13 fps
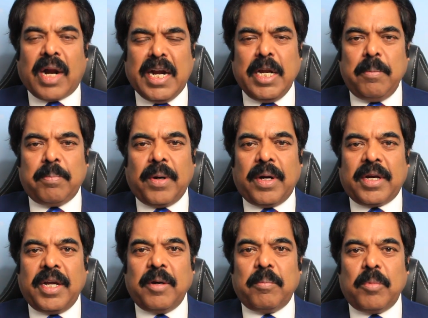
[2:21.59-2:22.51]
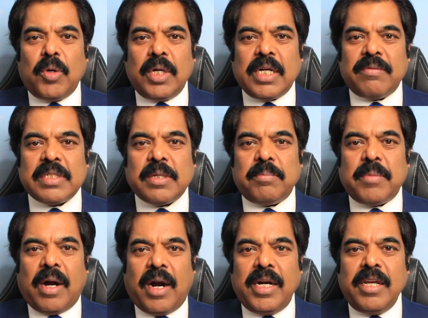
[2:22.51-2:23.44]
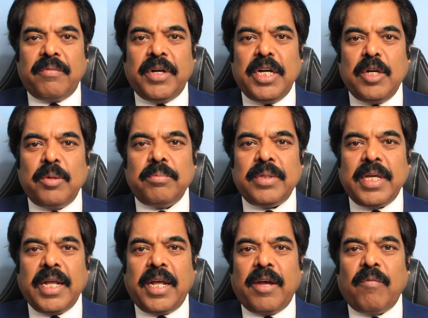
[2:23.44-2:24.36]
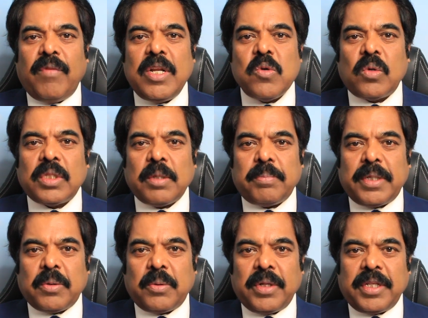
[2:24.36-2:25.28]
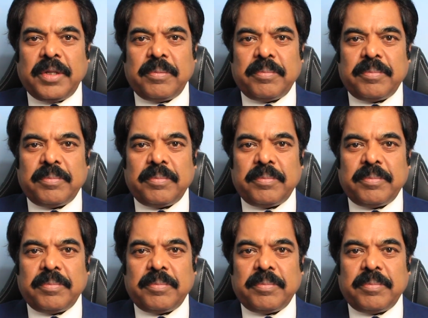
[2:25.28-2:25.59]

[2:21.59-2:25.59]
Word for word: கண்டிப்பாக முகக்கவசம் அணிய வேண்டும் என வலியுறுத்தப்பட்டுள்ளது